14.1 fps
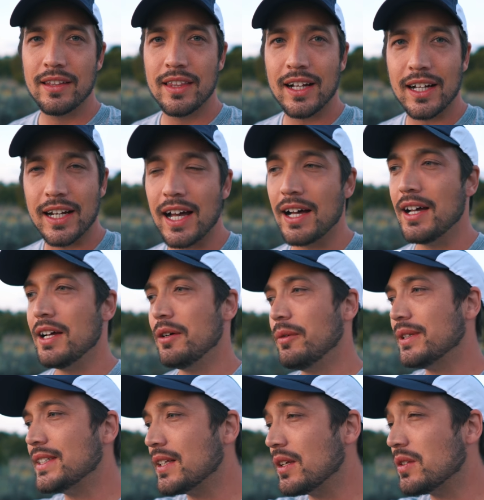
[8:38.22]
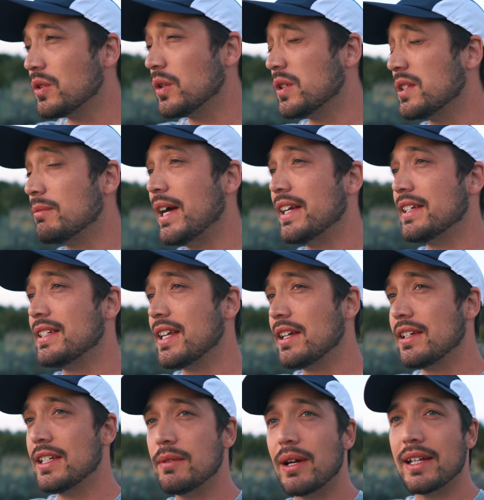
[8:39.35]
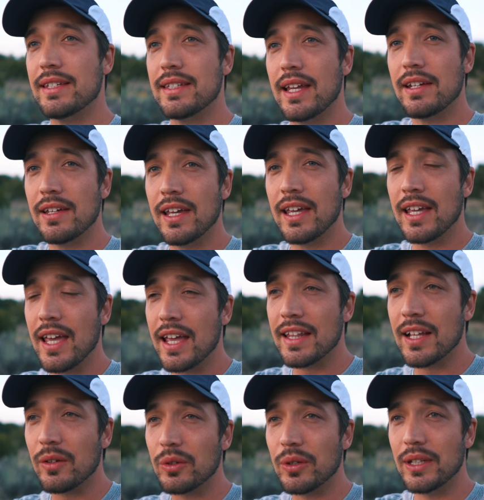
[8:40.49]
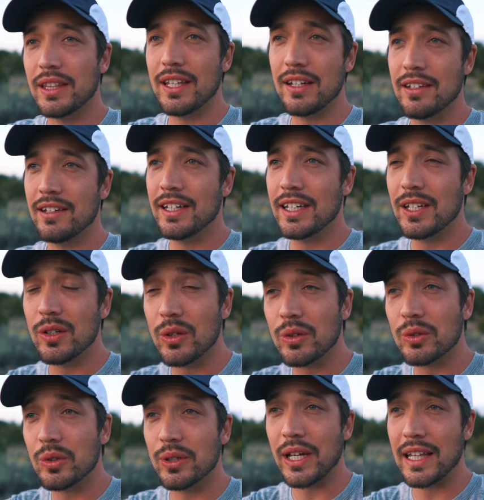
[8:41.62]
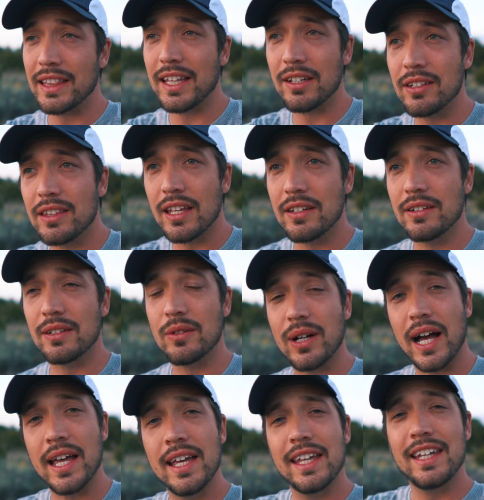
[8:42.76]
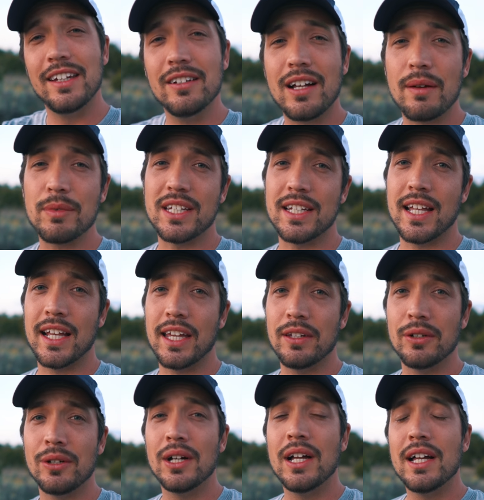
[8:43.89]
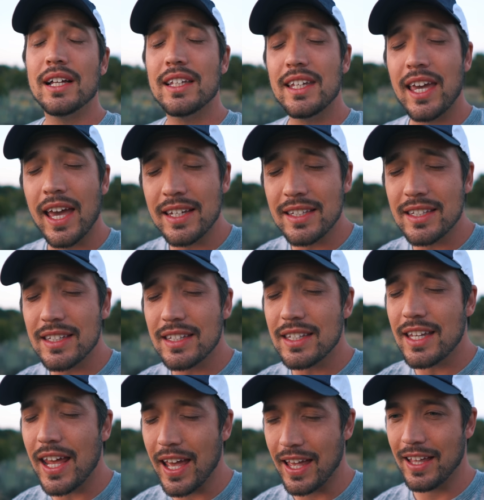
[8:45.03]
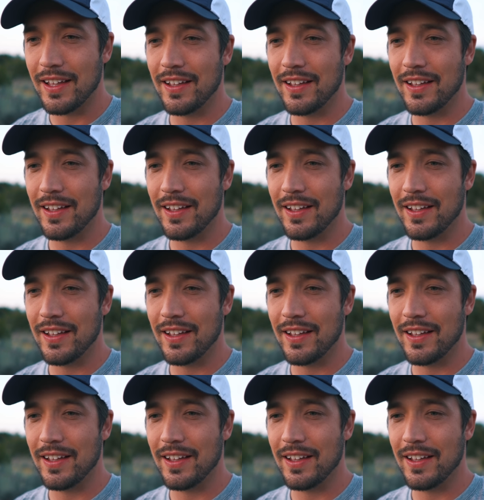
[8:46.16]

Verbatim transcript: だからわざとそうスマイルしてる、意地悪してる、変なこと言ってる、ひどいことをやってるっていう人がいるかもしれないけど、決して